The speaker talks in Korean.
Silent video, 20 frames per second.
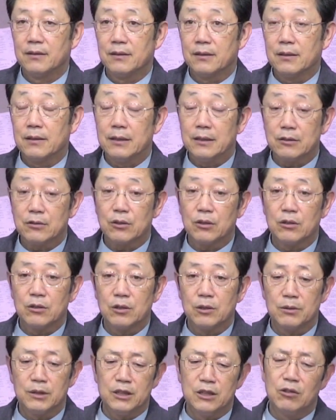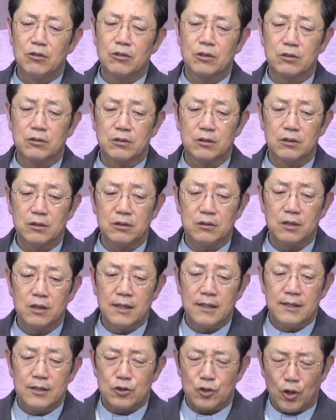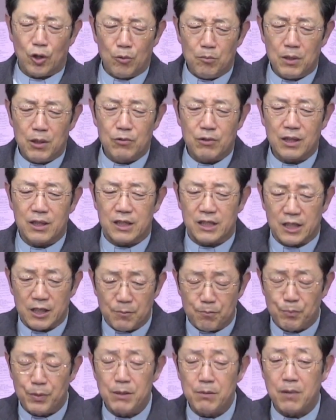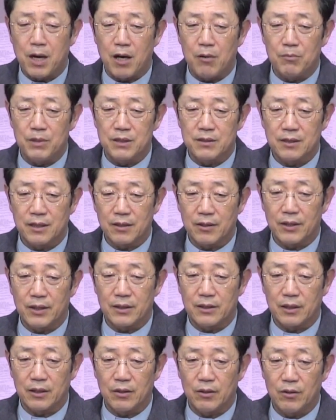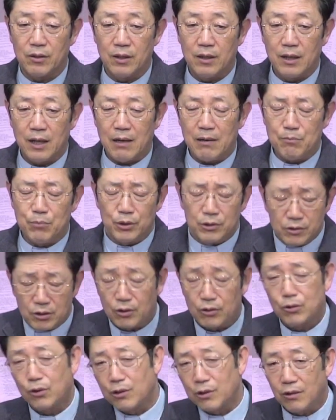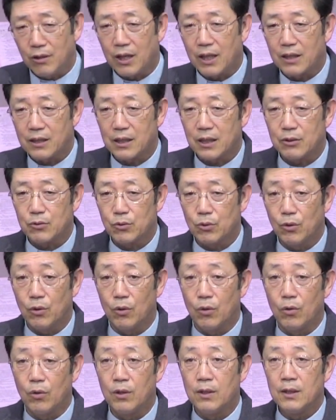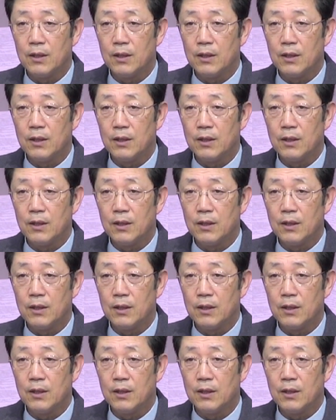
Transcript: 그래서 이런 것들은 정말 우리가 깊이 마음에 새겨야 돼요. 한 번 듣고 흘러갈 게 아니고